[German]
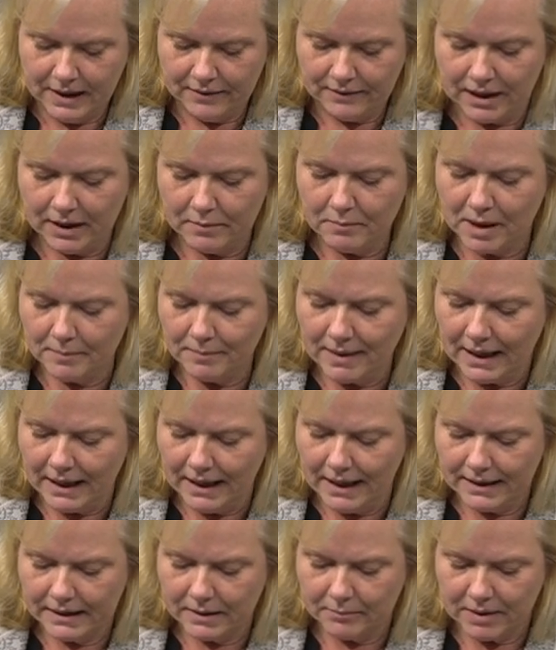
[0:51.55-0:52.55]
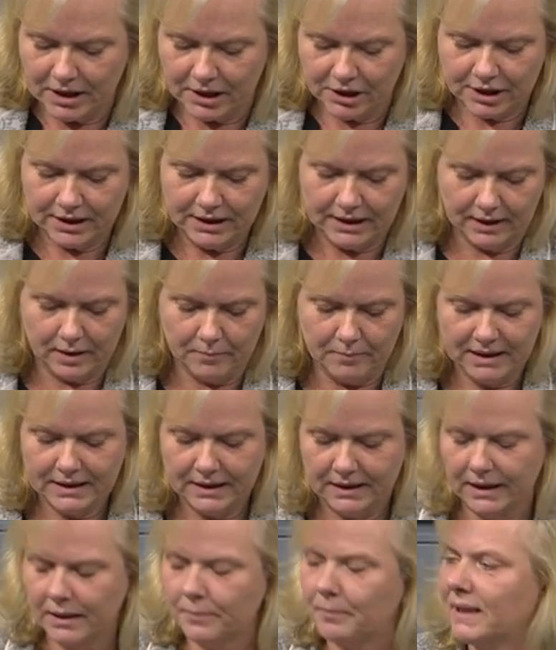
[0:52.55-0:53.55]
weil immer mehr alte Menschen ihre
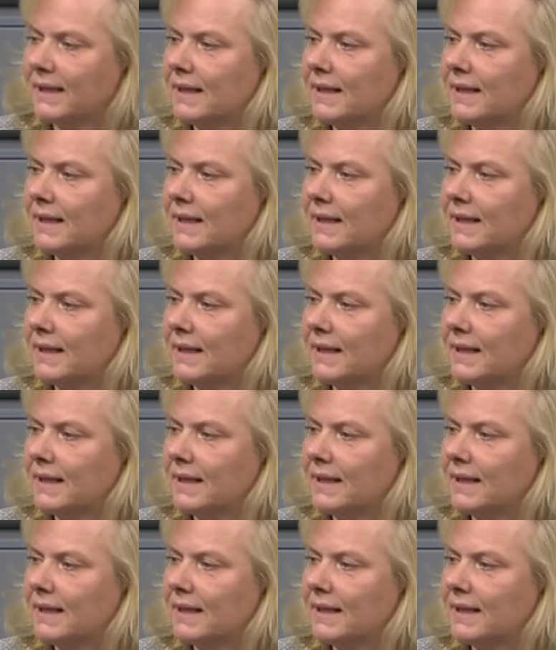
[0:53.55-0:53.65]
Miete nicht